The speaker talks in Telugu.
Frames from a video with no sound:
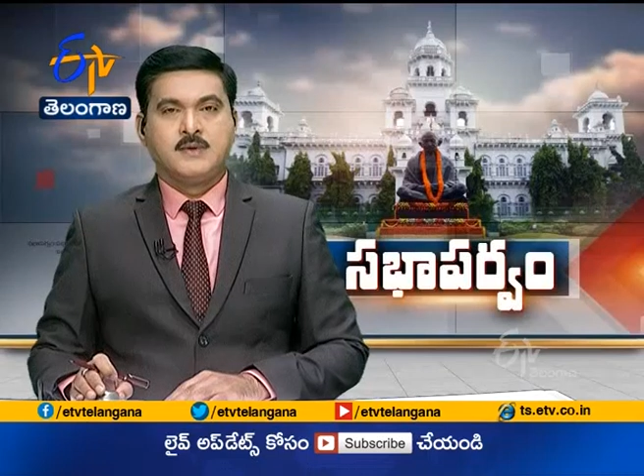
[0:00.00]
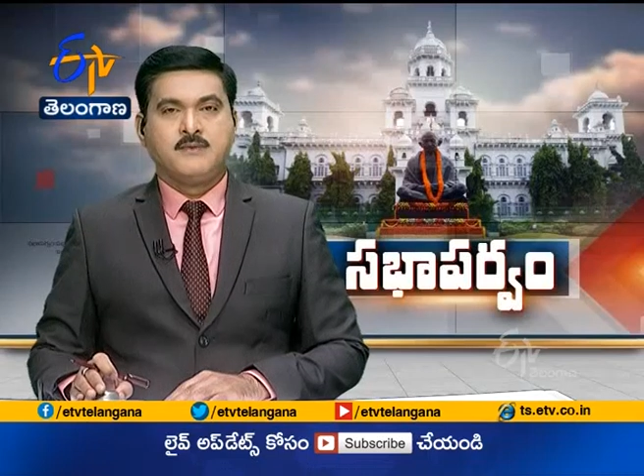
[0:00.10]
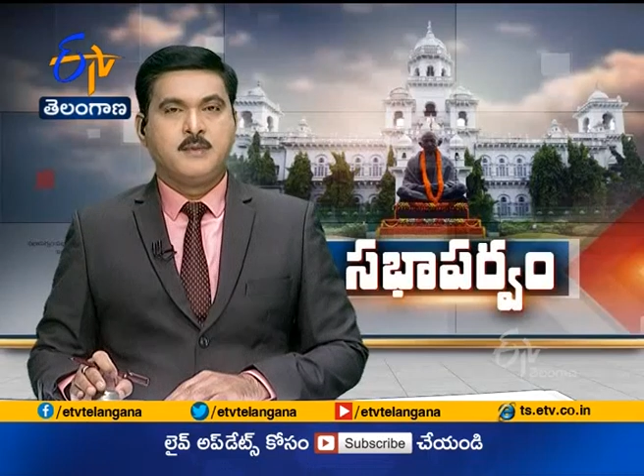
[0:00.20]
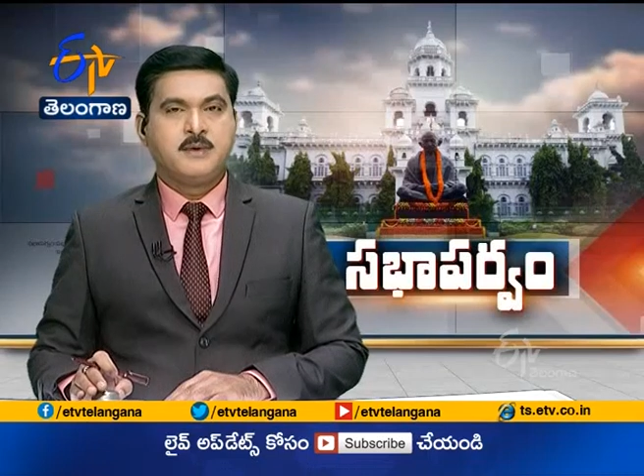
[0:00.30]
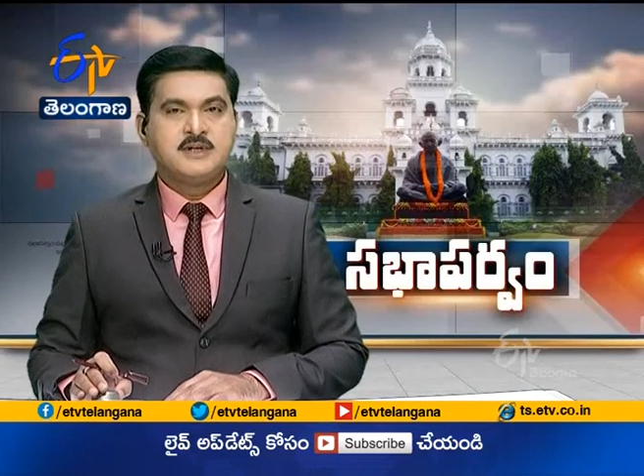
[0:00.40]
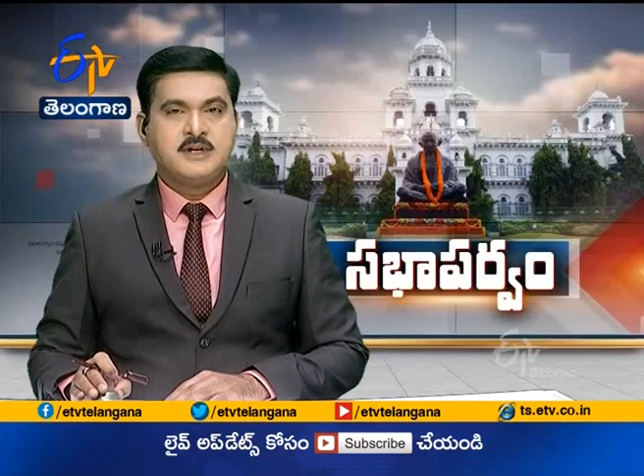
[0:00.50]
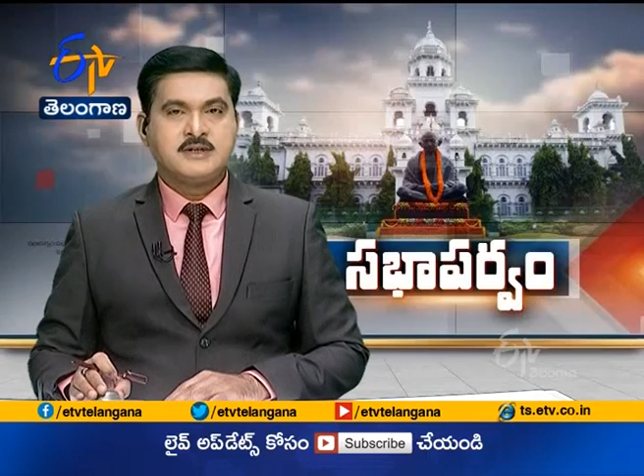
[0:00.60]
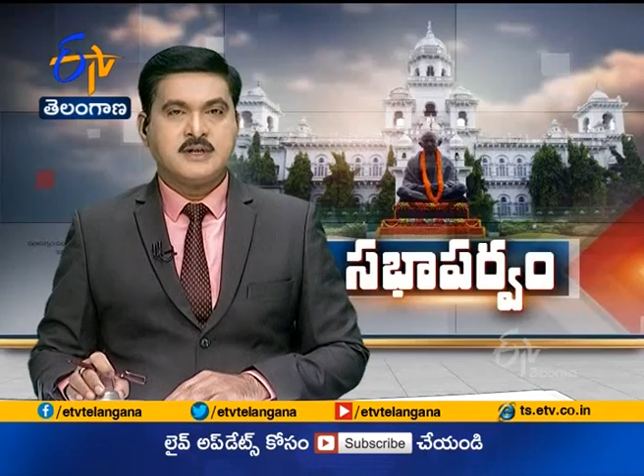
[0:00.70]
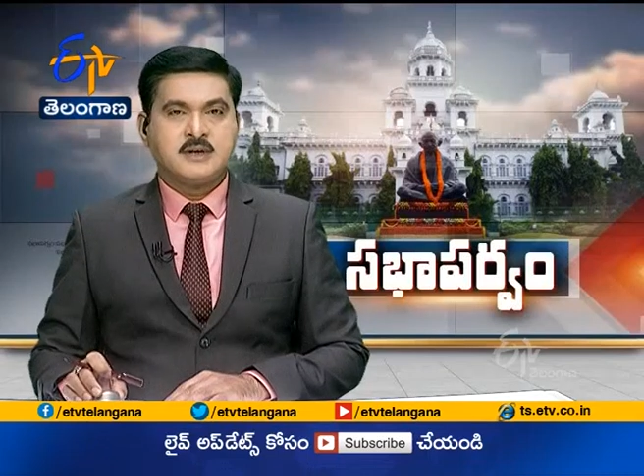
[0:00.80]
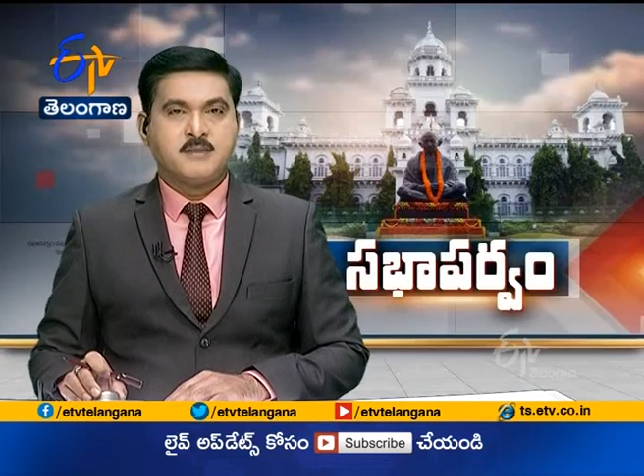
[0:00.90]
విభజన
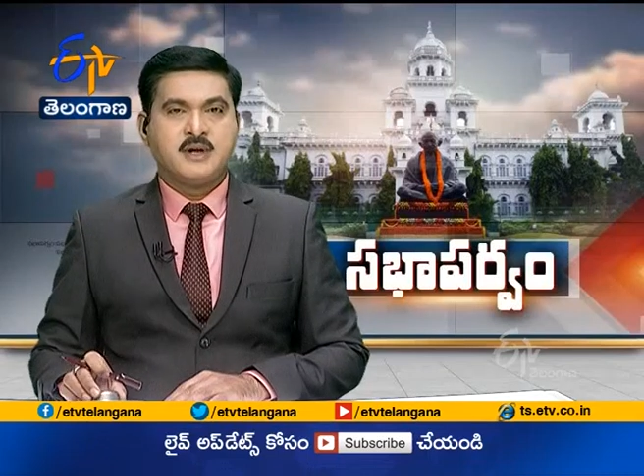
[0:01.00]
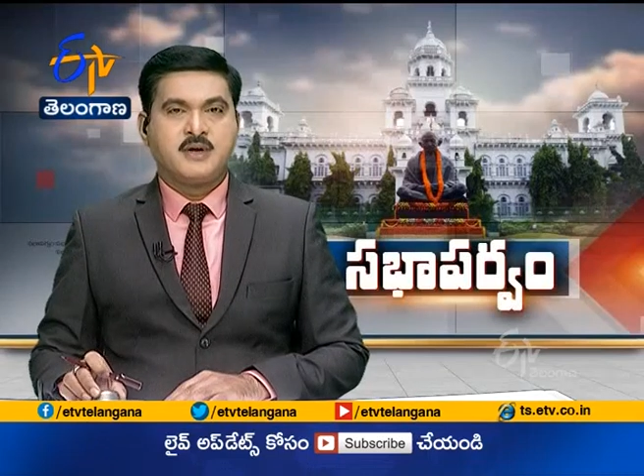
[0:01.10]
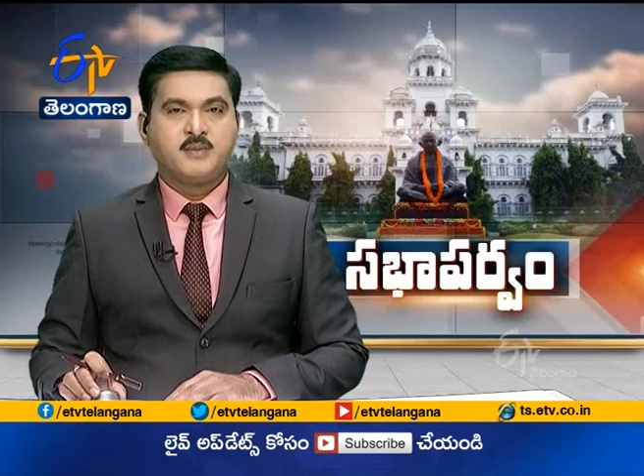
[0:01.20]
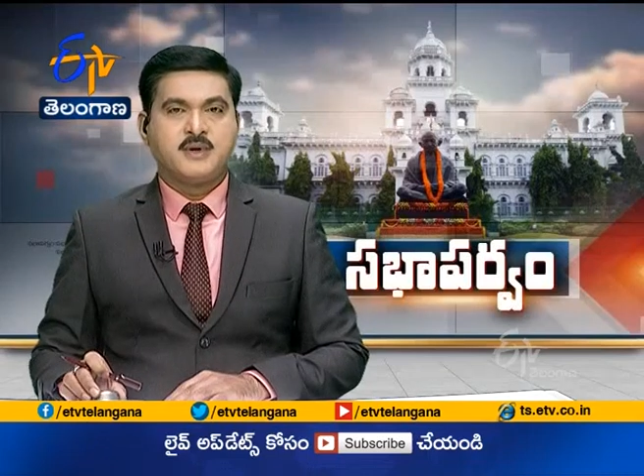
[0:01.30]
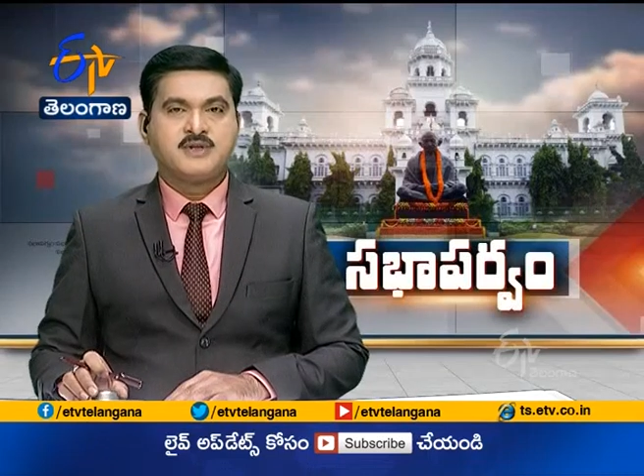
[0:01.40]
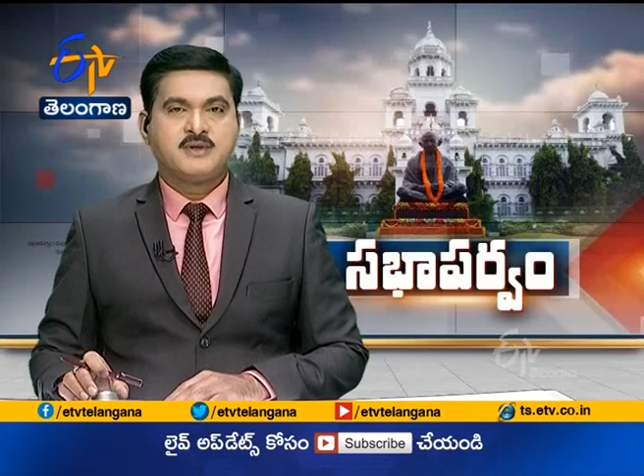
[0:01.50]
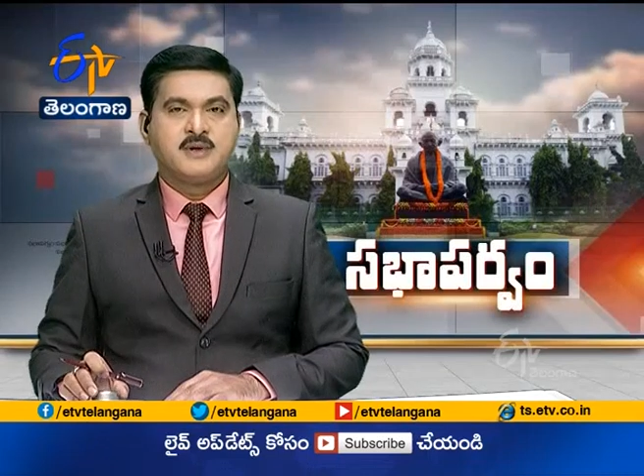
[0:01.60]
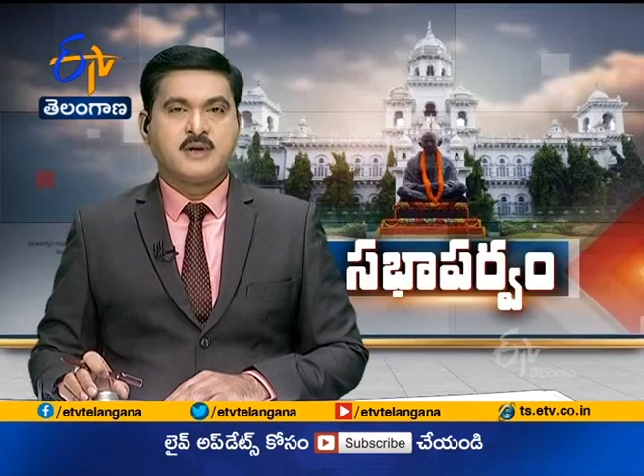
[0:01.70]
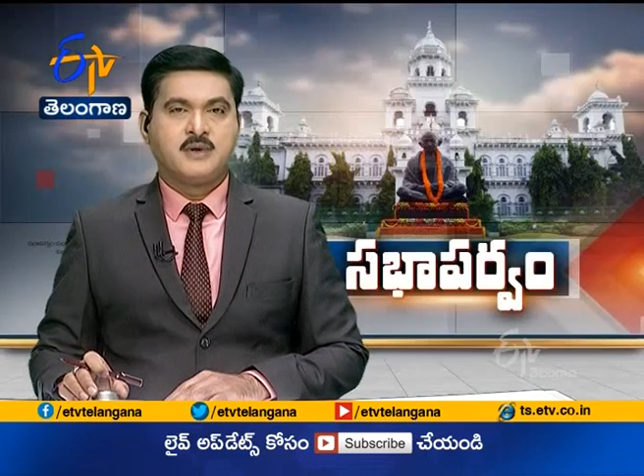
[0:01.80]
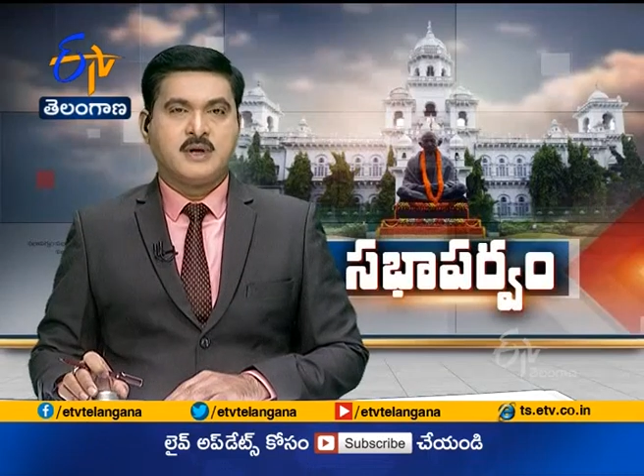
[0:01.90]
చట్టం మేరకు
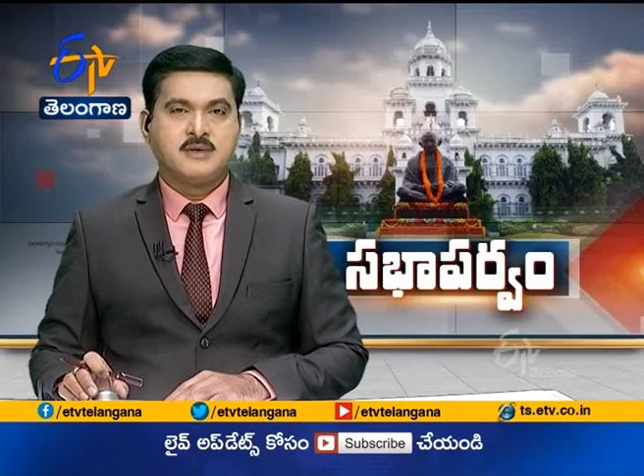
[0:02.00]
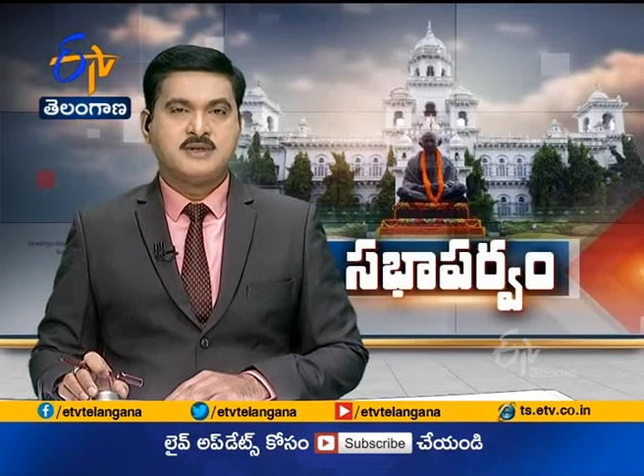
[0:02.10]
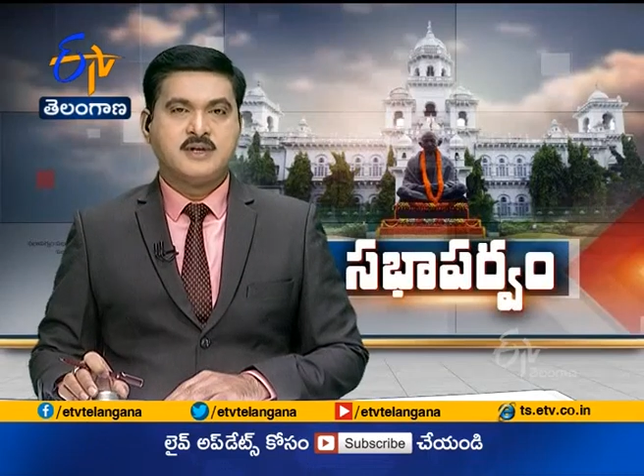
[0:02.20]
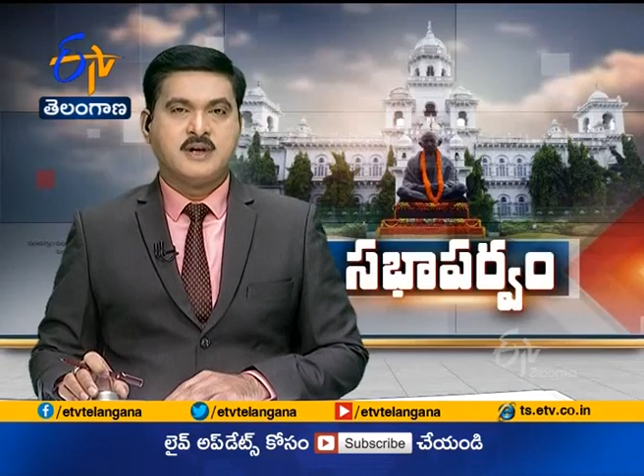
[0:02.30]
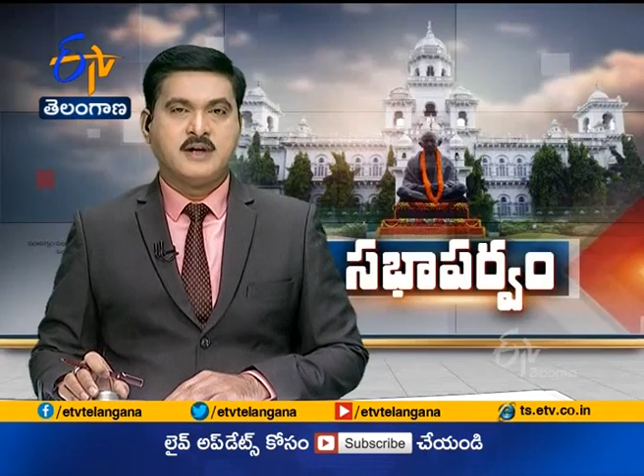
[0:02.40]
పరిశ్రమలకు రావాల్సిన